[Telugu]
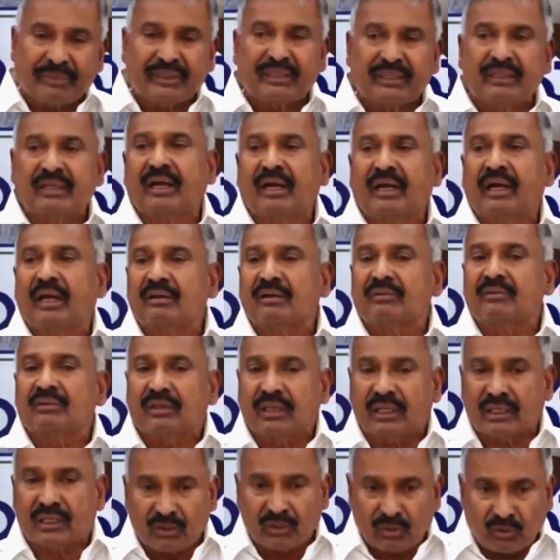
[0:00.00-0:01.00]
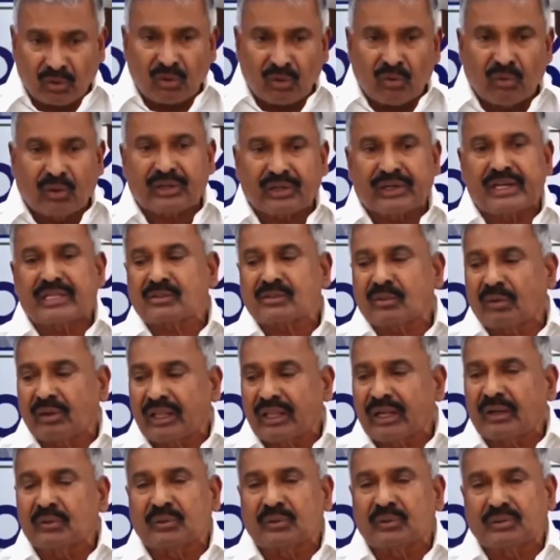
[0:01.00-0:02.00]
మా మీద దొంగ ఓట్లు
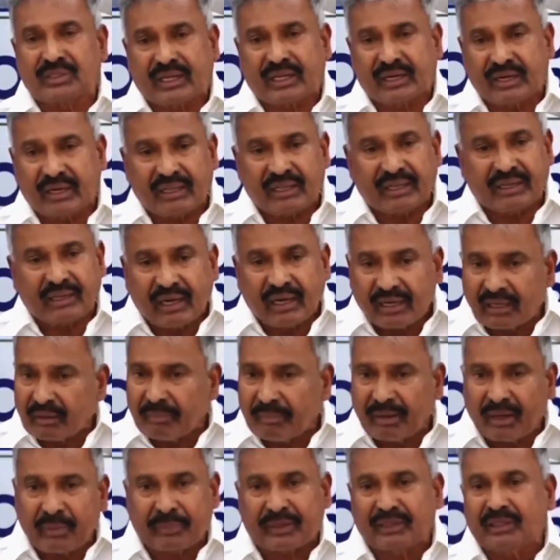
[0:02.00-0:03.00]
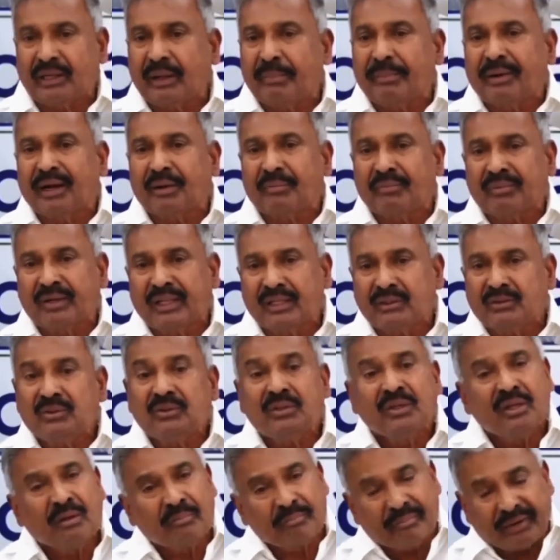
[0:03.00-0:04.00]
వేసుకోవడానికి వచ్చారంటే అంటే మాకు ప్రజాబలం
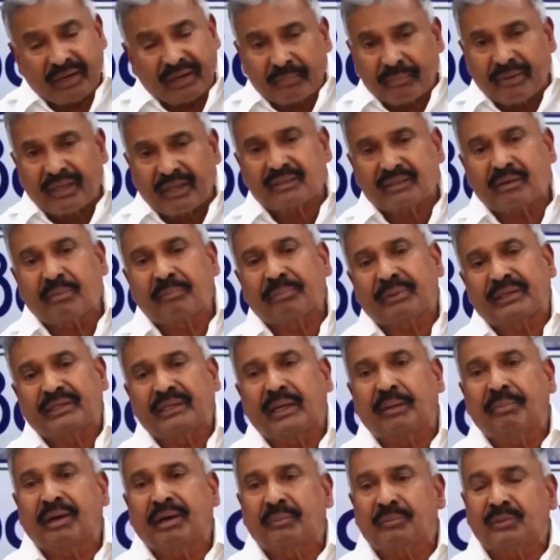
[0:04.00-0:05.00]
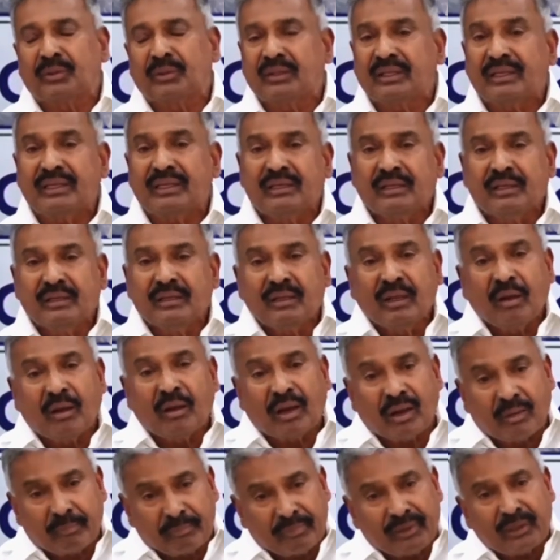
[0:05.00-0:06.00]
లేదు మీకు మాత్రం ప్రజాబలం ఉంది
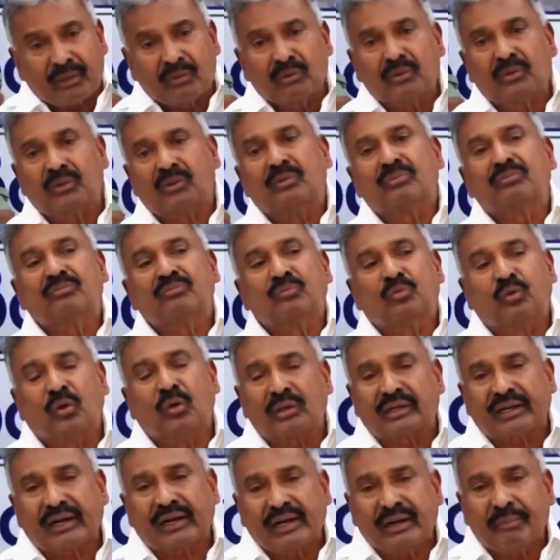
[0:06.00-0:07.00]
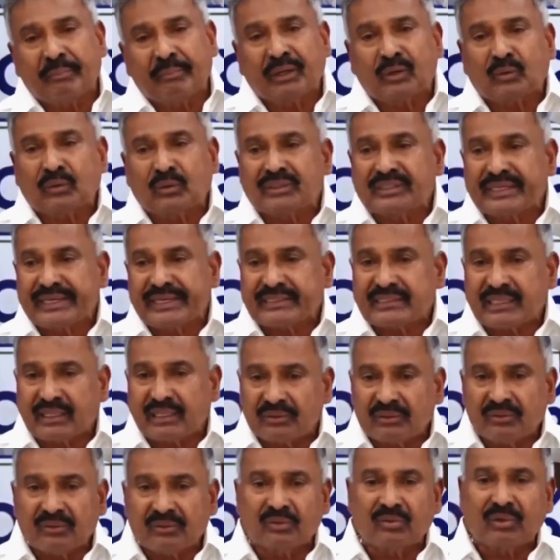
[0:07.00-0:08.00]
మీరు ఓటర్లే మీకు
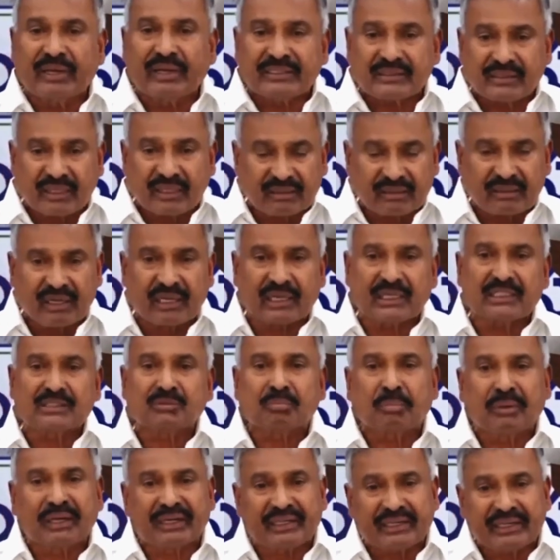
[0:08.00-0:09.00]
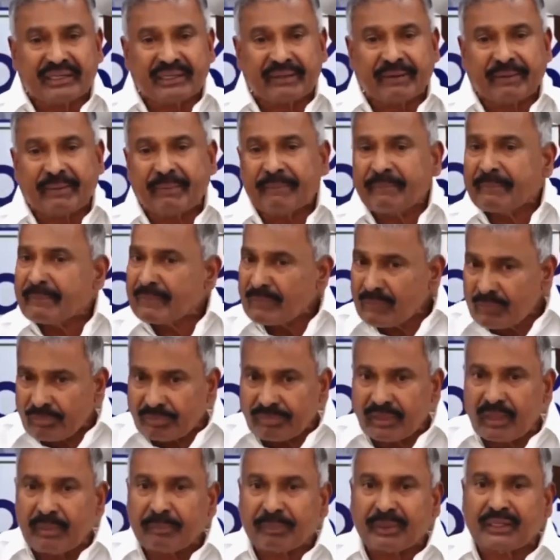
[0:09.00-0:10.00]
వచ్చేస్తారు వైఎస్ఆర్ కాంగ్రెస్ పార్టీకి
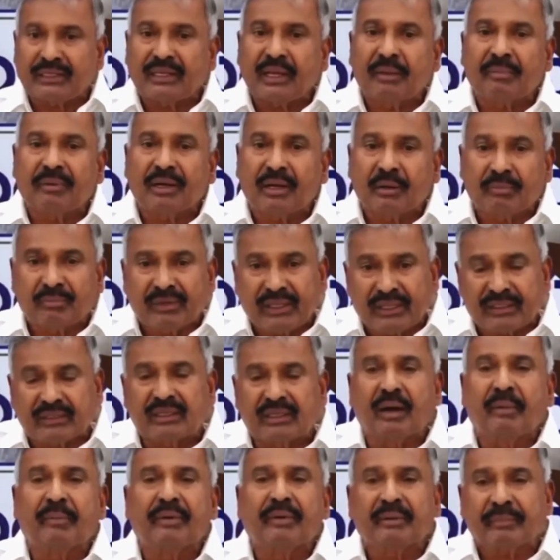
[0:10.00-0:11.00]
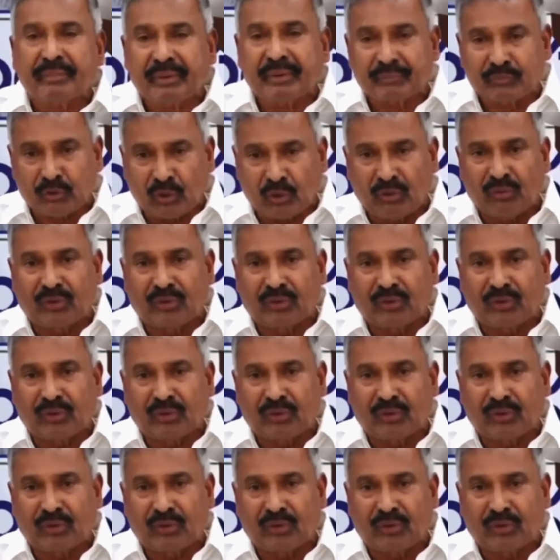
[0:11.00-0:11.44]
ప్రజాబలం లేదు కాబట్టి